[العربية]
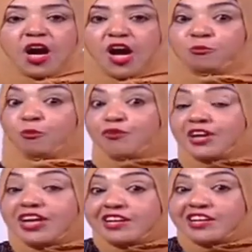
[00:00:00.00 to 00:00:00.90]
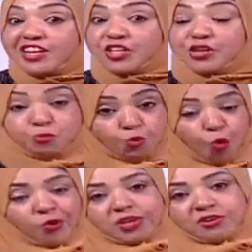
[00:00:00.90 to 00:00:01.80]
قاموا فريق الاعداد
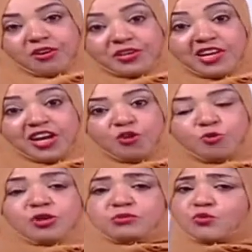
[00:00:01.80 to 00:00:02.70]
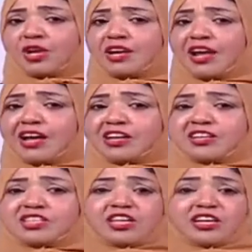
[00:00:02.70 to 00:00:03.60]
بتوع القناه قالوا لي يا ميس ولاء لا
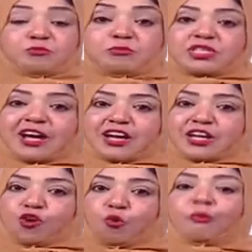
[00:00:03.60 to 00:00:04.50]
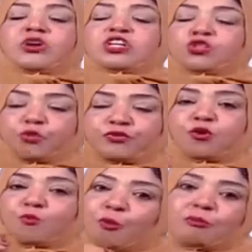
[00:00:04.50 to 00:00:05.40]
كده انت اكيد مزعلاهم
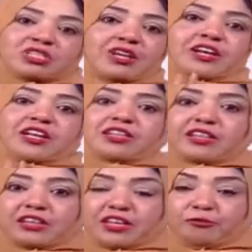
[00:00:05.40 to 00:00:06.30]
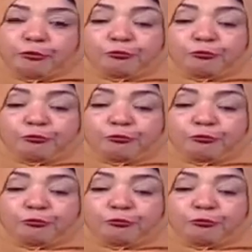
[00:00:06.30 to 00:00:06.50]
شوفيهم هم زعلانين ليه